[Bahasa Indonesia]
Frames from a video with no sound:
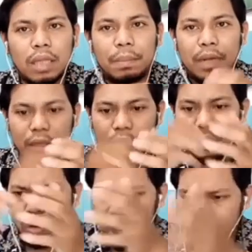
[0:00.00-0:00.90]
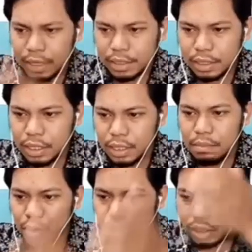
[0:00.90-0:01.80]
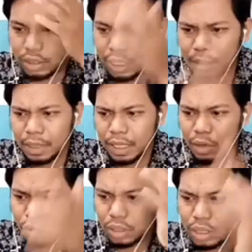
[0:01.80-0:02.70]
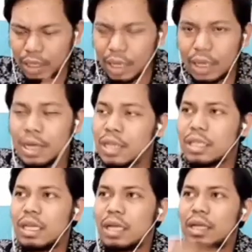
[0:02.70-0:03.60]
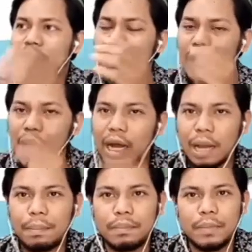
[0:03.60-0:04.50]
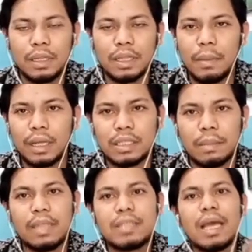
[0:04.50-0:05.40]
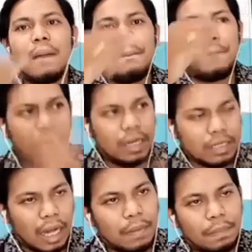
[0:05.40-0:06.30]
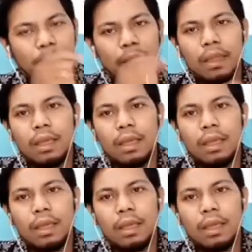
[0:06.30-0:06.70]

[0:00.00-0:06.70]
Tetapi dia tahu Yohanes ini muridnya yang mengikuti dia sejak dari ditangkap di Taman Getsemani sampai disalib